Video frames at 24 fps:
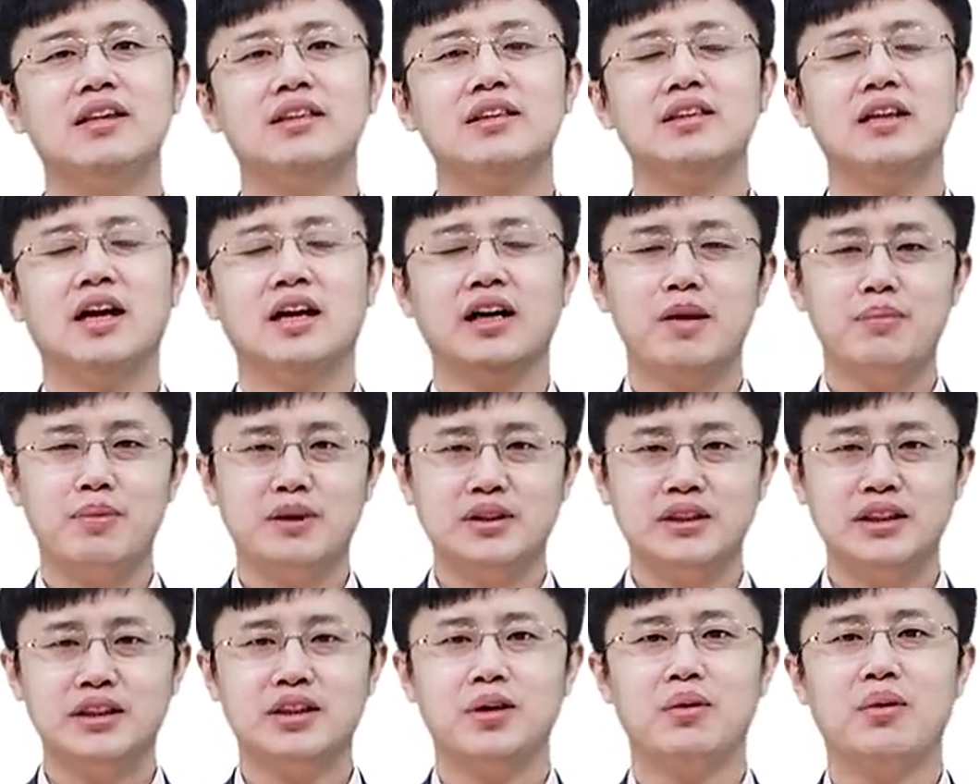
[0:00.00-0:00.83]
能力
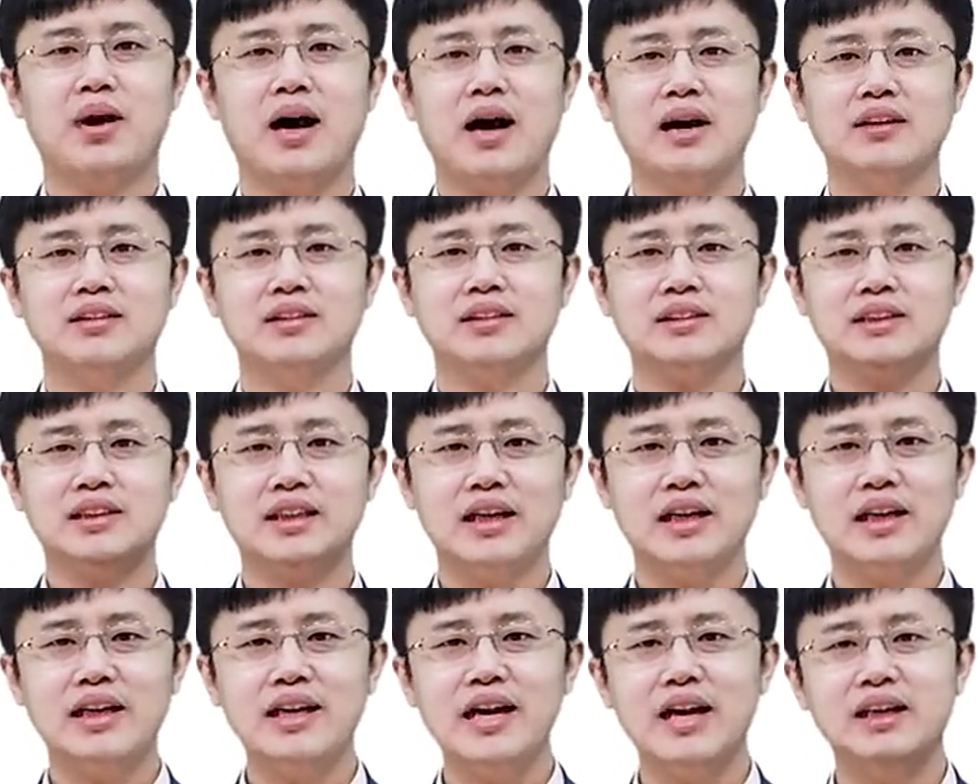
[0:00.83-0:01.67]
表现的话，那这
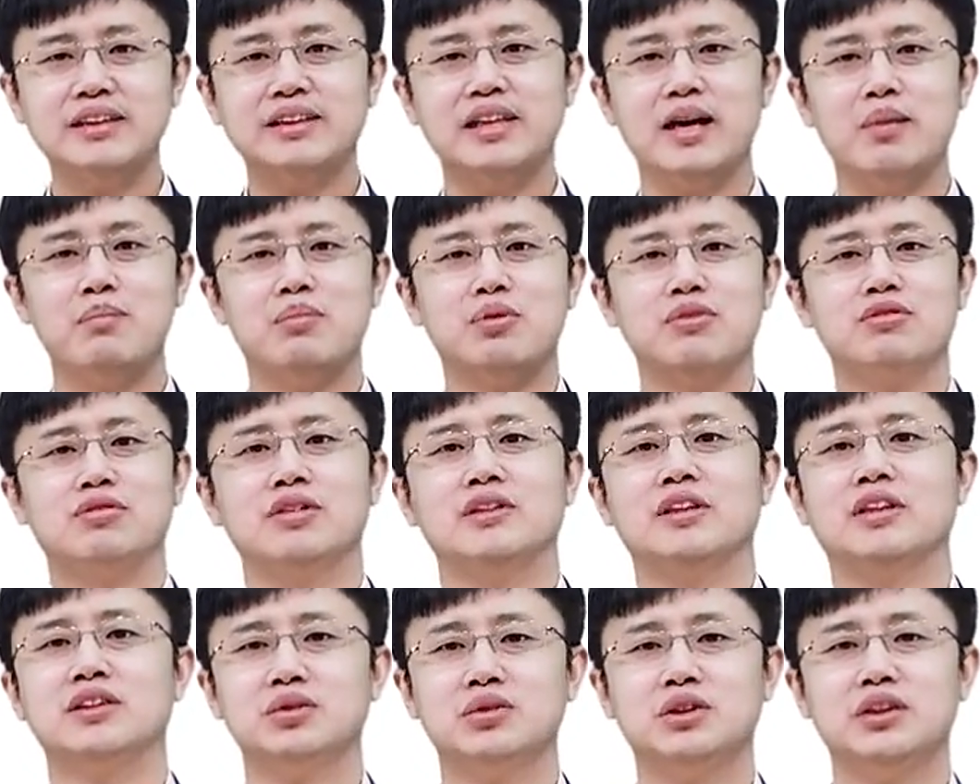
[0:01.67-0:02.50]
个亮点部
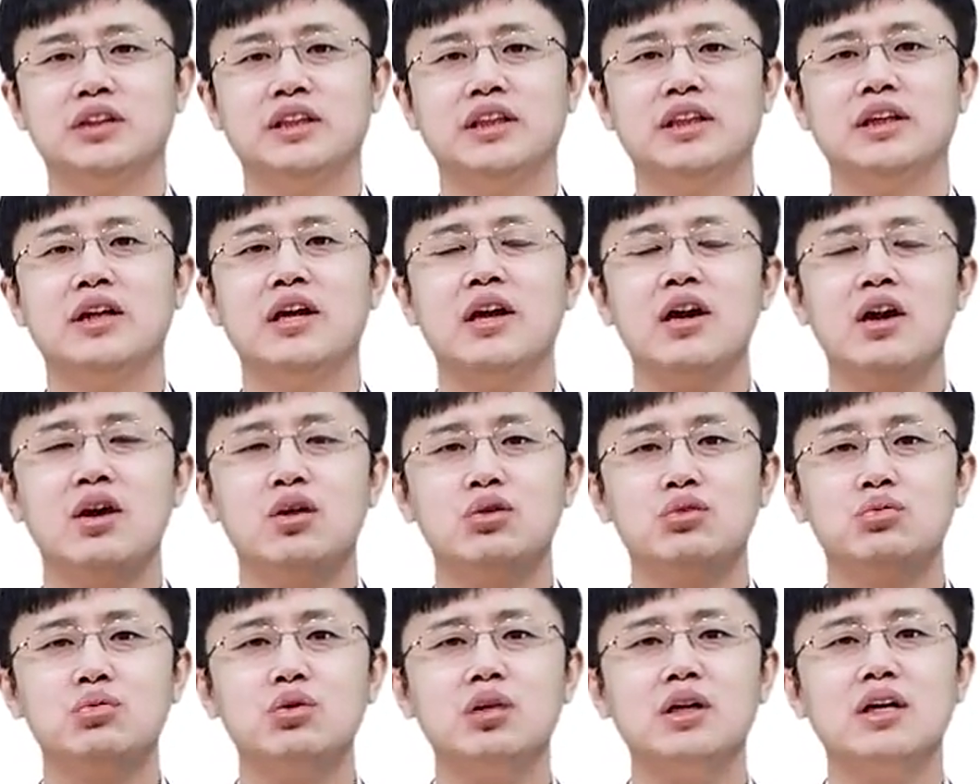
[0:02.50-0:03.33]
分呢，就是你
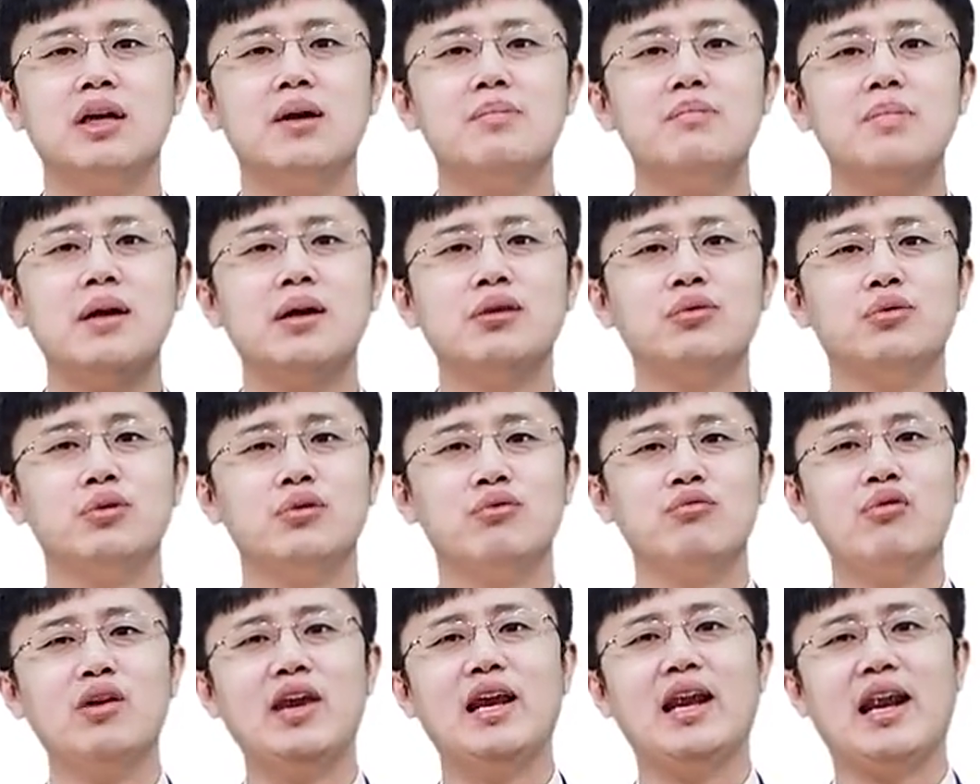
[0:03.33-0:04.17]
如何面对
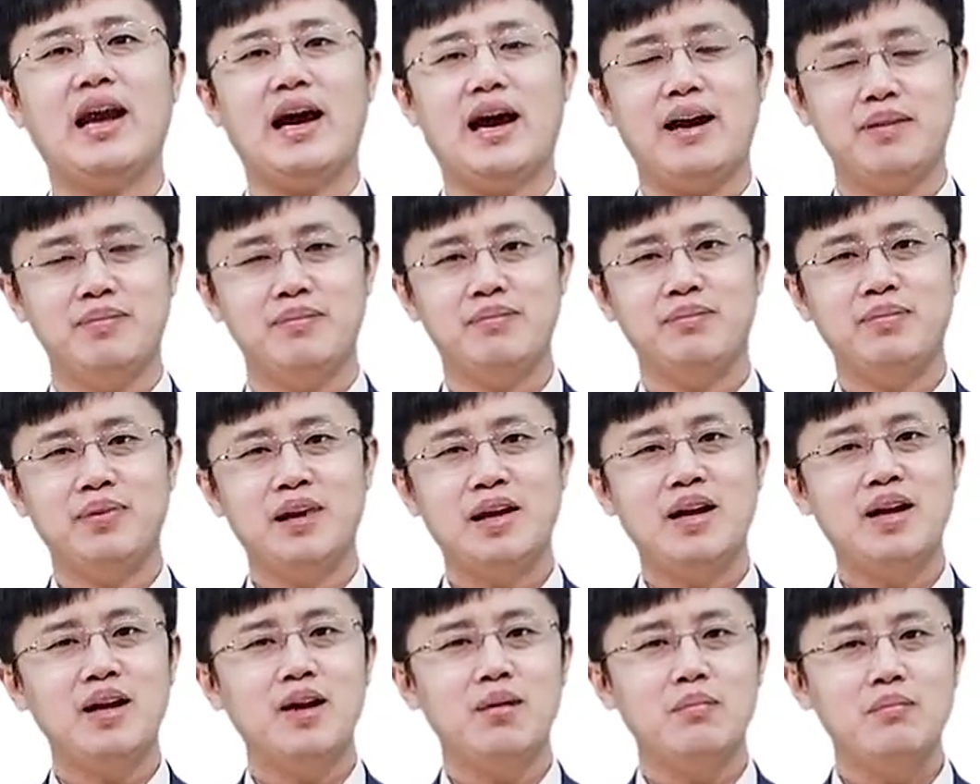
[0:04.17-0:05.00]
未来，
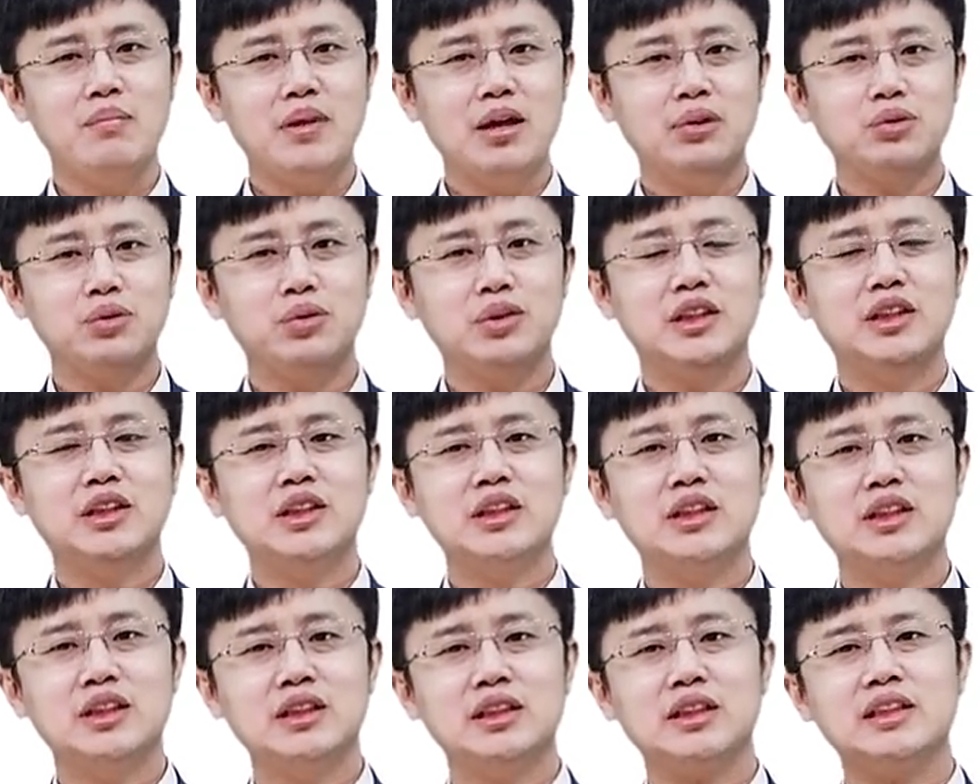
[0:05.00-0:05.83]
面对你
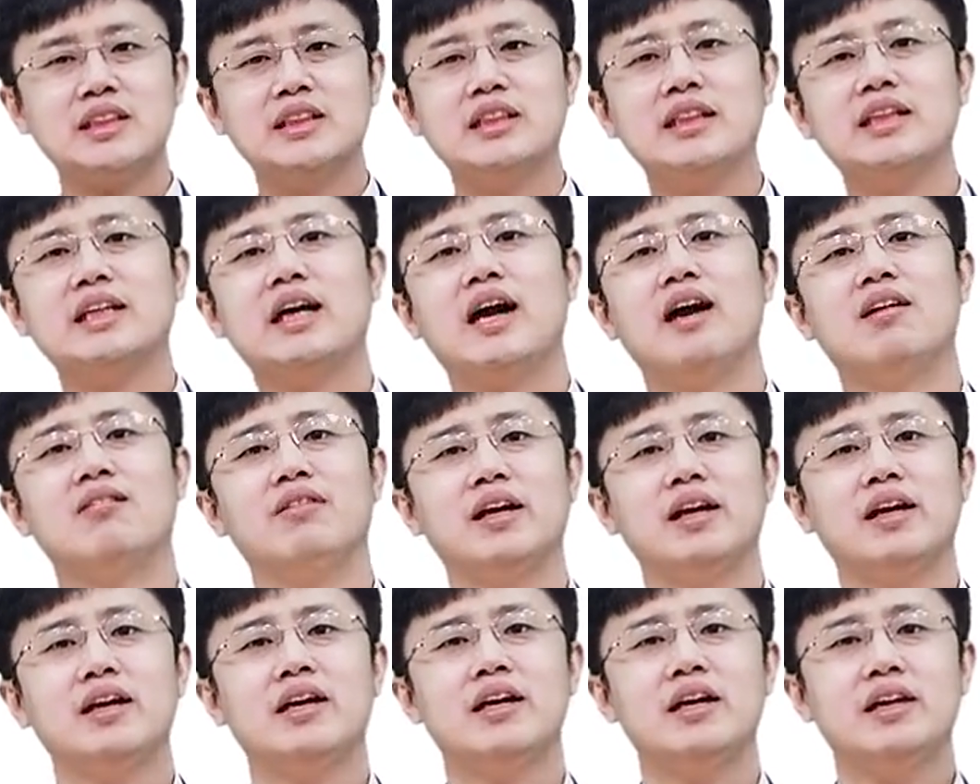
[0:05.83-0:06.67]
竞争的新岗
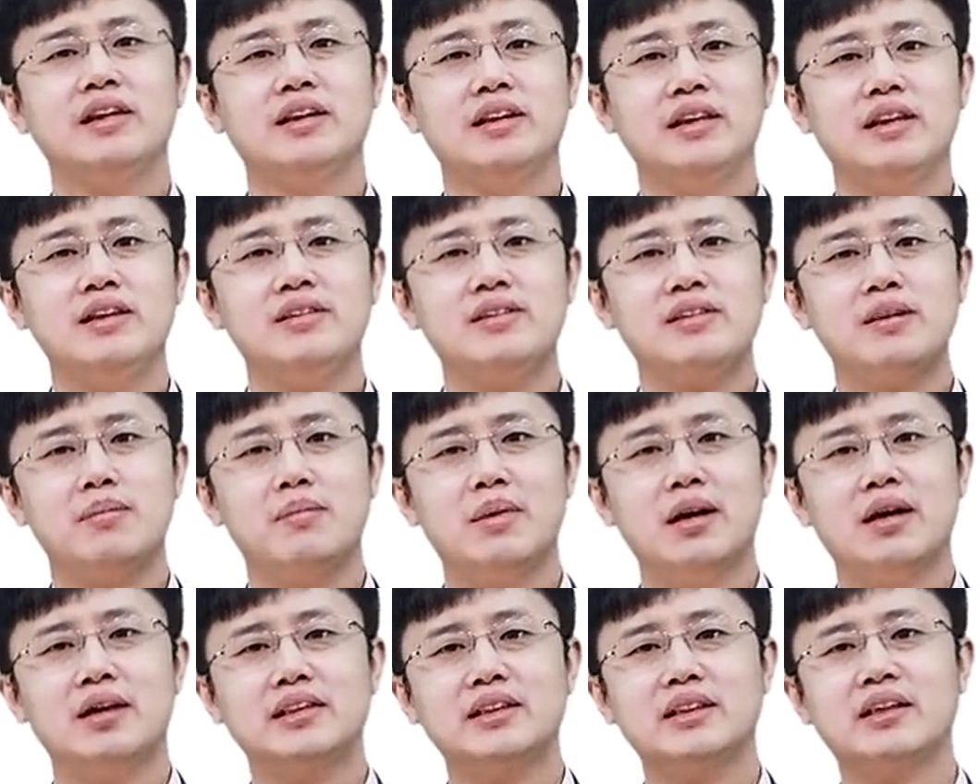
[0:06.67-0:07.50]
位，你怎
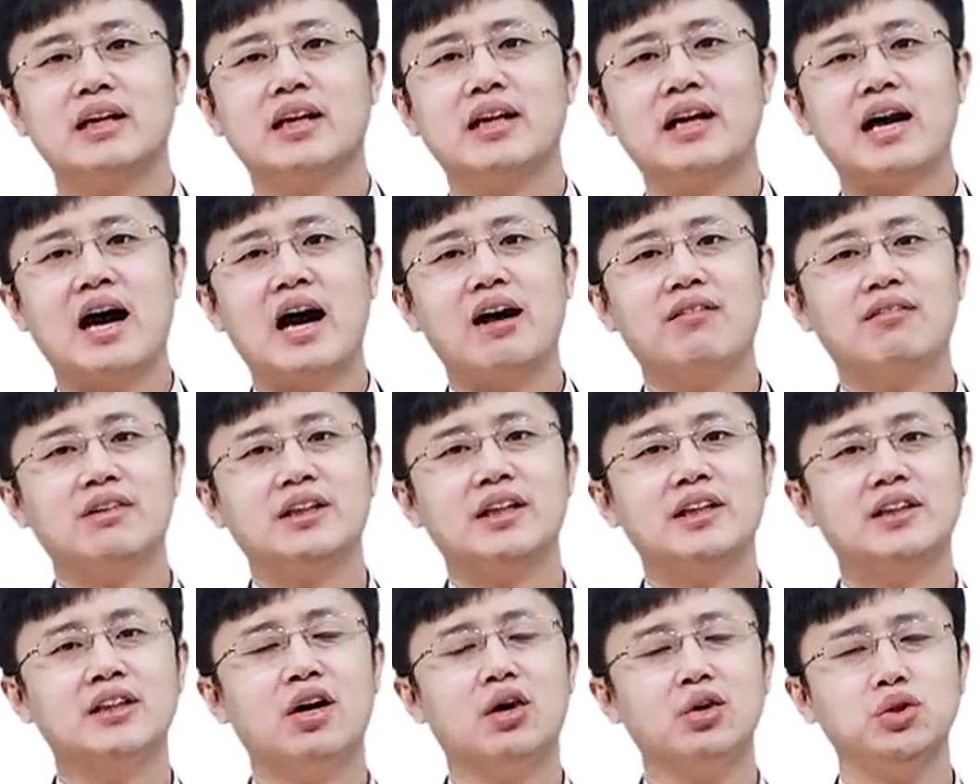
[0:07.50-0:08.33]
么和这个岗位
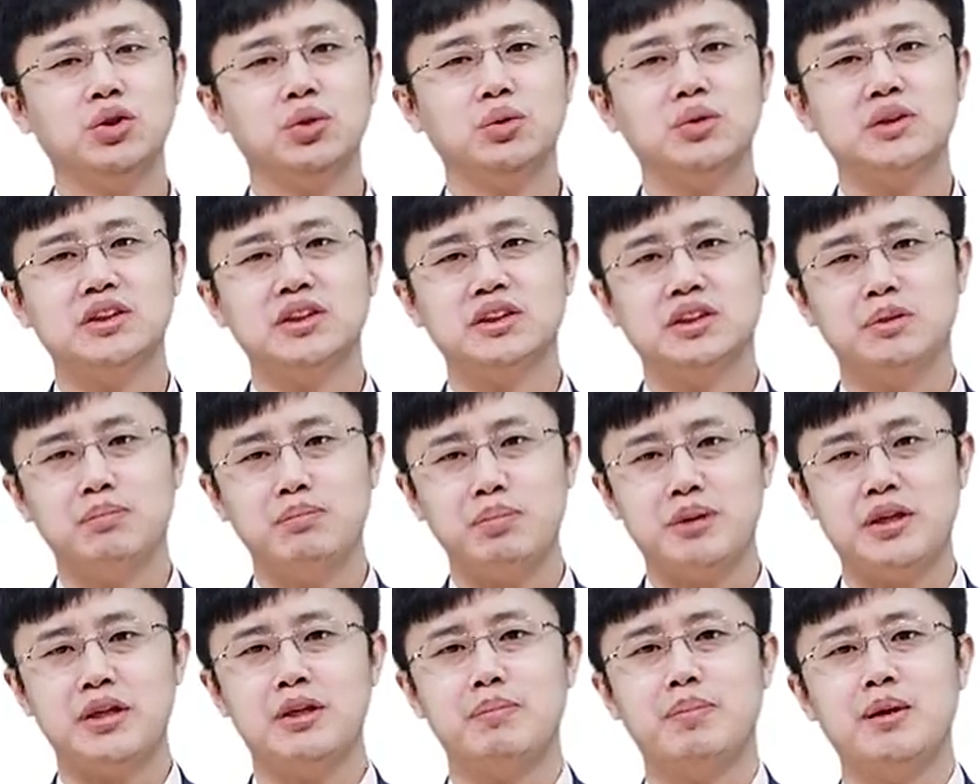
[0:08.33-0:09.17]
的要求进行
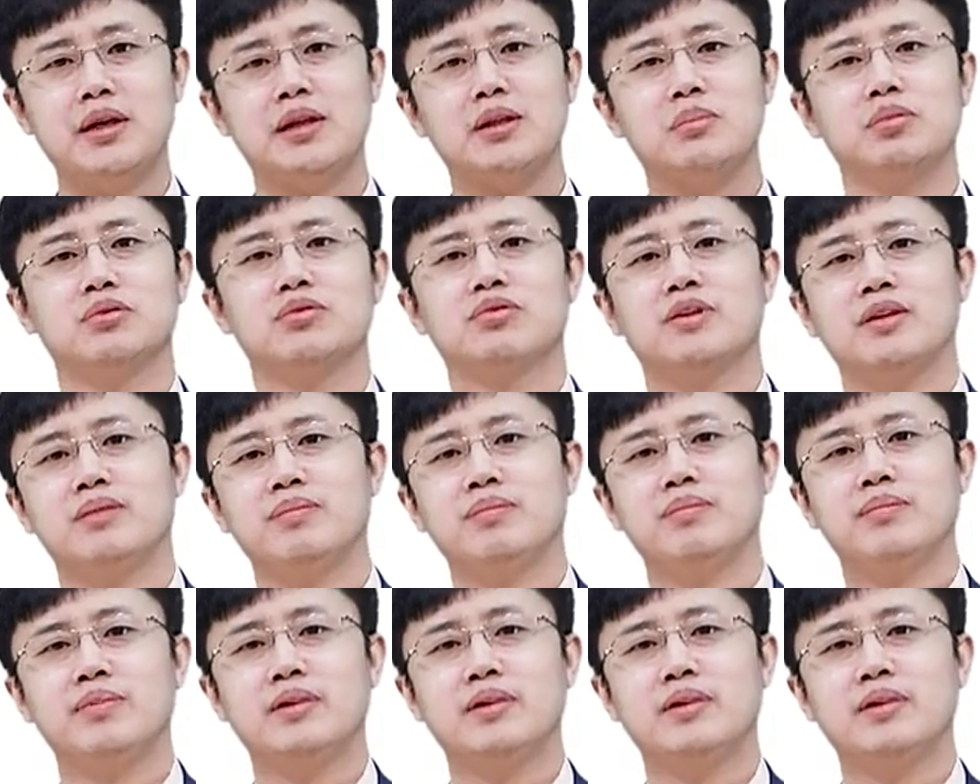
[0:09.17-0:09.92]
匹配的部分。